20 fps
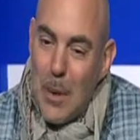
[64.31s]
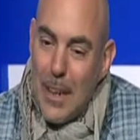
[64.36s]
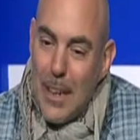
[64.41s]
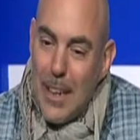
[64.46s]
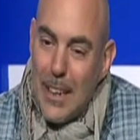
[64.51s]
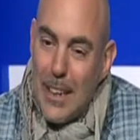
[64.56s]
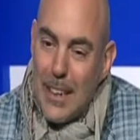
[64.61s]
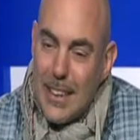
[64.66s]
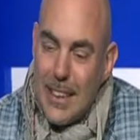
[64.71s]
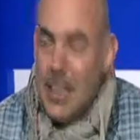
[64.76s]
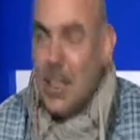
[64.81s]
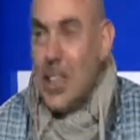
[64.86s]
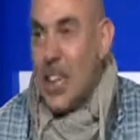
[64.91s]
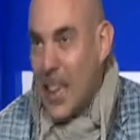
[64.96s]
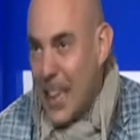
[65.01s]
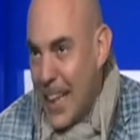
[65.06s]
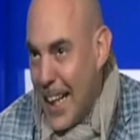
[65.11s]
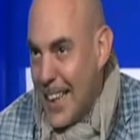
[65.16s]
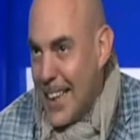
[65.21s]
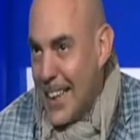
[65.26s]
E sì, c'è
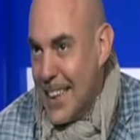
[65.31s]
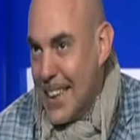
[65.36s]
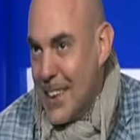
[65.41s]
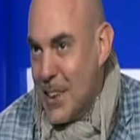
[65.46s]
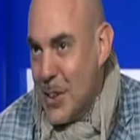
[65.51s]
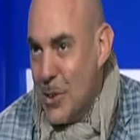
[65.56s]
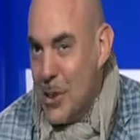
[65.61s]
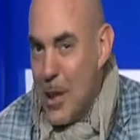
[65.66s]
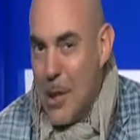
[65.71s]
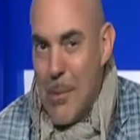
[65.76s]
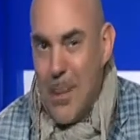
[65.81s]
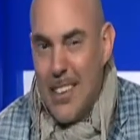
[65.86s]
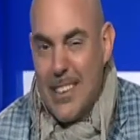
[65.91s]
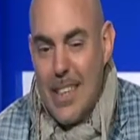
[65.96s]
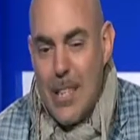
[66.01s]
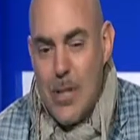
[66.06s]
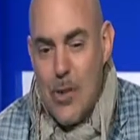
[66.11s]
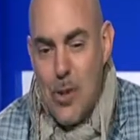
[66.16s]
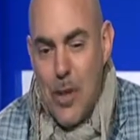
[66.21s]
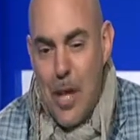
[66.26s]
grande tensione, ma
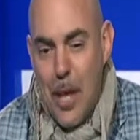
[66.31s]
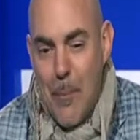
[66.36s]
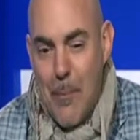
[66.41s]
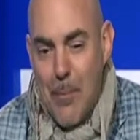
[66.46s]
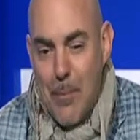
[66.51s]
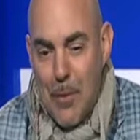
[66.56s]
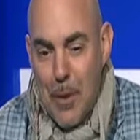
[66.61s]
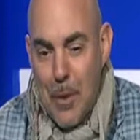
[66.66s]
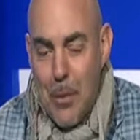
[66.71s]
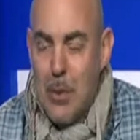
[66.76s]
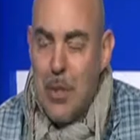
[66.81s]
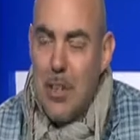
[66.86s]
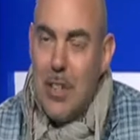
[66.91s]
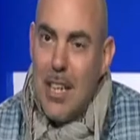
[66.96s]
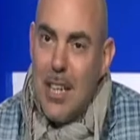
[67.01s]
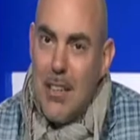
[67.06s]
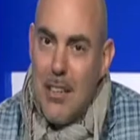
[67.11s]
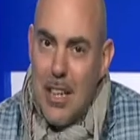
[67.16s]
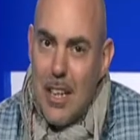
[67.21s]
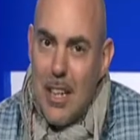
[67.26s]
attenzione, devo
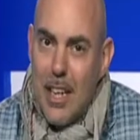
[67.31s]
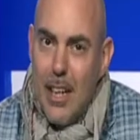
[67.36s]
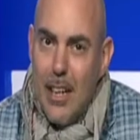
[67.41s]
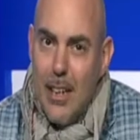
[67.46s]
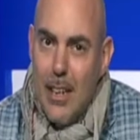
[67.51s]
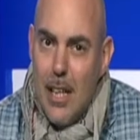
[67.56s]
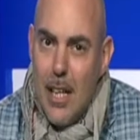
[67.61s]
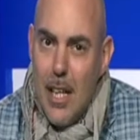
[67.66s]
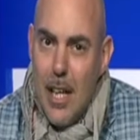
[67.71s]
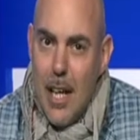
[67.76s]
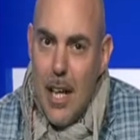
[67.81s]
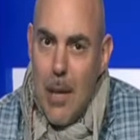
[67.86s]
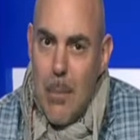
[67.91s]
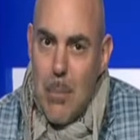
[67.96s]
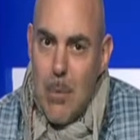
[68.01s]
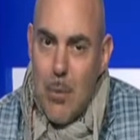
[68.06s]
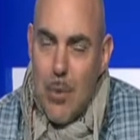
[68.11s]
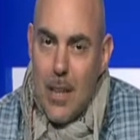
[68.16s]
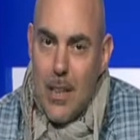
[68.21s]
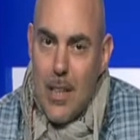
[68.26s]
dirti la verità, è
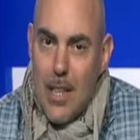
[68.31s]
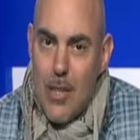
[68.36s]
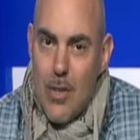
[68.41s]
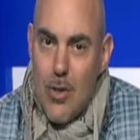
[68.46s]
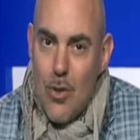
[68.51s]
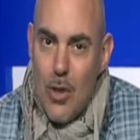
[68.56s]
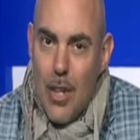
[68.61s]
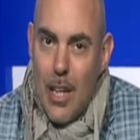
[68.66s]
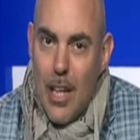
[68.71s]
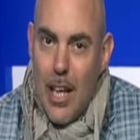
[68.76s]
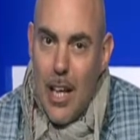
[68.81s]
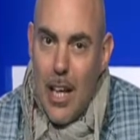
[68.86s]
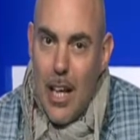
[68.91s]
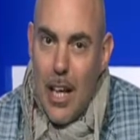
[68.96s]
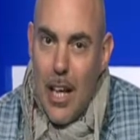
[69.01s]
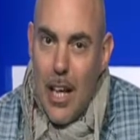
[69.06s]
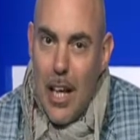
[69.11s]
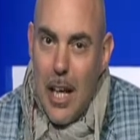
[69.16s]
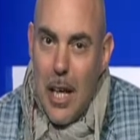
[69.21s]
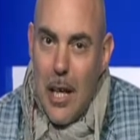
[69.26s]
più una
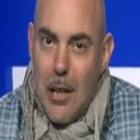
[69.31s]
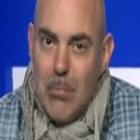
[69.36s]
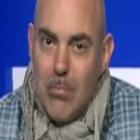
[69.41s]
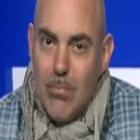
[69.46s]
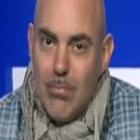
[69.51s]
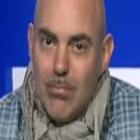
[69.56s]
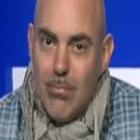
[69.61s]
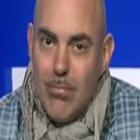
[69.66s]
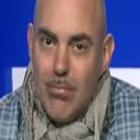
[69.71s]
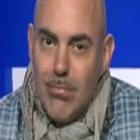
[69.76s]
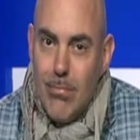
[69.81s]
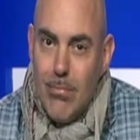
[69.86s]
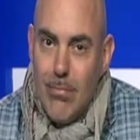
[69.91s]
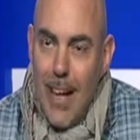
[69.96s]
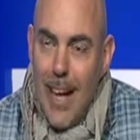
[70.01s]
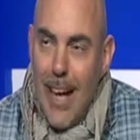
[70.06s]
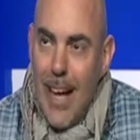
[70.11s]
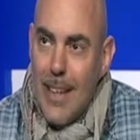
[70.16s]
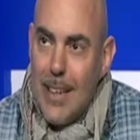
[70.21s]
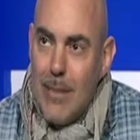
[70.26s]
tensione
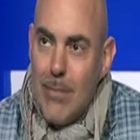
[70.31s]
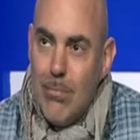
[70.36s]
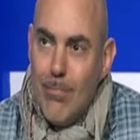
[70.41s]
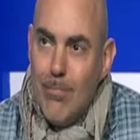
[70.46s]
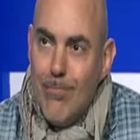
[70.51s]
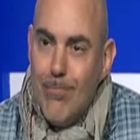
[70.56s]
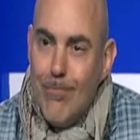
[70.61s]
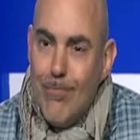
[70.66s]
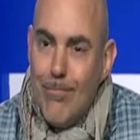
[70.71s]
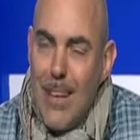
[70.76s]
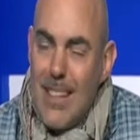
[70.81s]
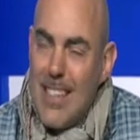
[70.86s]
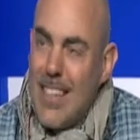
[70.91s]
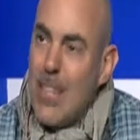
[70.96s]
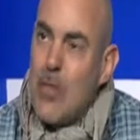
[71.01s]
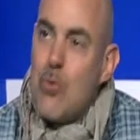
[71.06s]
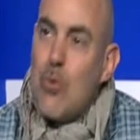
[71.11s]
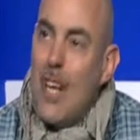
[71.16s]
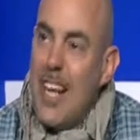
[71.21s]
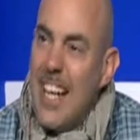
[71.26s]
mh, mm, basata
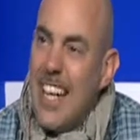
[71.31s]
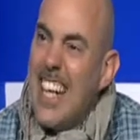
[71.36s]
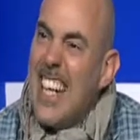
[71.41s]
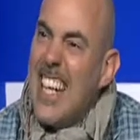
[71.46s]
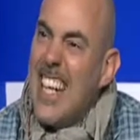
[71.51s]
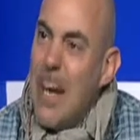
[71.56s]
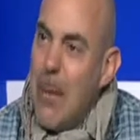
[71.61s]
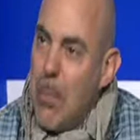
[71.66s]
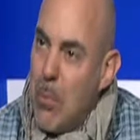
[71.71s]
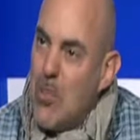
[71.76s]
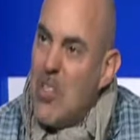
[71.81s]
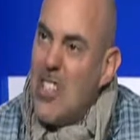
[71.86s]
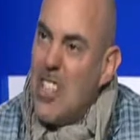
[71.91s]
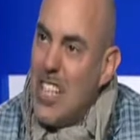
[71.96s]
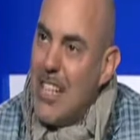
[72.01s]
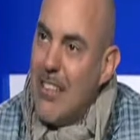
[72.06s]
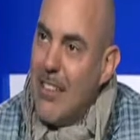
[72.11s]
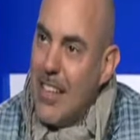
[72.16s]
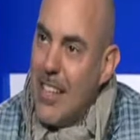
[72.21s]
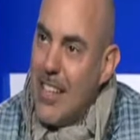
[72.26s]
positiva. sull'allegria
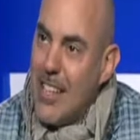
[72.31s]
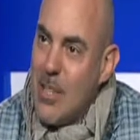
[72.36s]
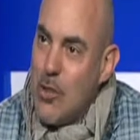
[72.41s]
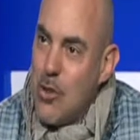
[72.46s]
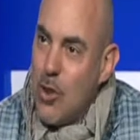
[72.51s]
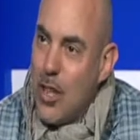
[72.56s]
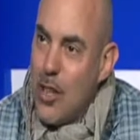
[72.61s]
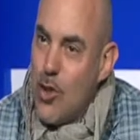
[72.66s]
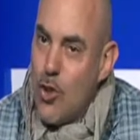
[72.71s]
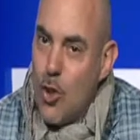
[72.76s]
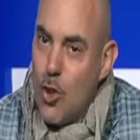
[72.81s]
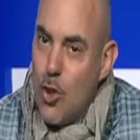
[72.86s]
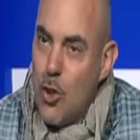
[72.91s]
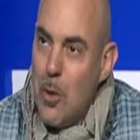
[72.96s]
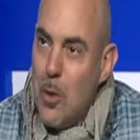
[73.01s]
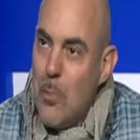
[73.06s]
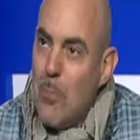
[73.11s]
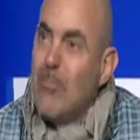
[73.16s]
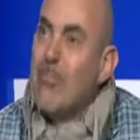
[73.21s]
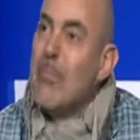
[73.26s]
positiva, nel senso che
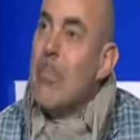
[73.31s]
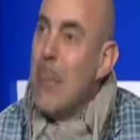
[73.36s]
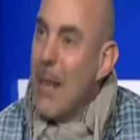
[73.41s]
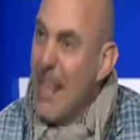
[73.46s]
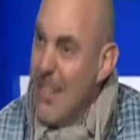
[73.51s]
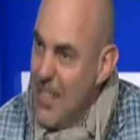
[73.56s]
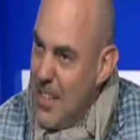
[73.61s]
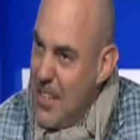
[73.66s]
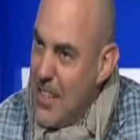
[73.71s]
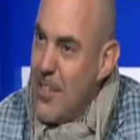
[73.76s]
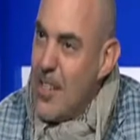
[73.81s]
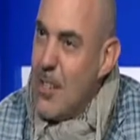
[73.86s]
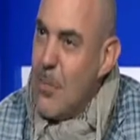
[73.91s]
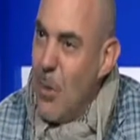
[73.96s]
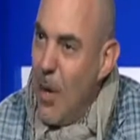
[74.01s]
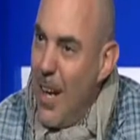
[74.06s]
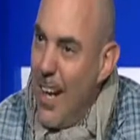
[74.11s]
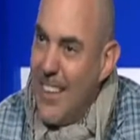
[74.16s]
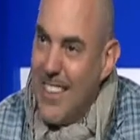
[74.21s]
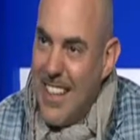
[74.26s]
adrenalina, sono... Allora.
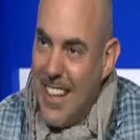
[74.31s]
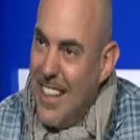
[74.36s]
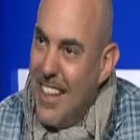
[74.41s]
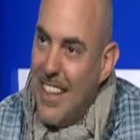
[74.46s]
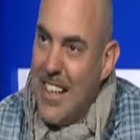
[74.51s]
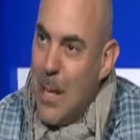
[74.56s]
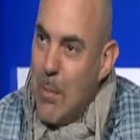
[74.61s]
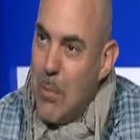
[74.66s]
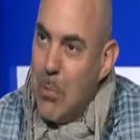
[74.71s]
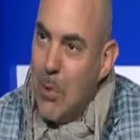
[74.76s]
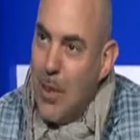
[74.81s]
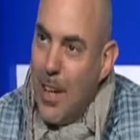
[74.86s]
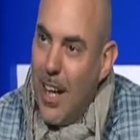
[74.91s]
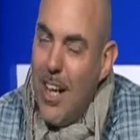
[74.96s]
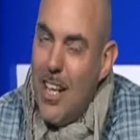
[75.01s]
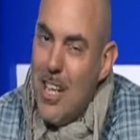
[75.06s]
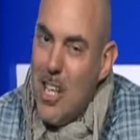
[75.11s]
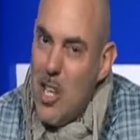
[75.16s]
Bravissimo, ah, adrenalina pura.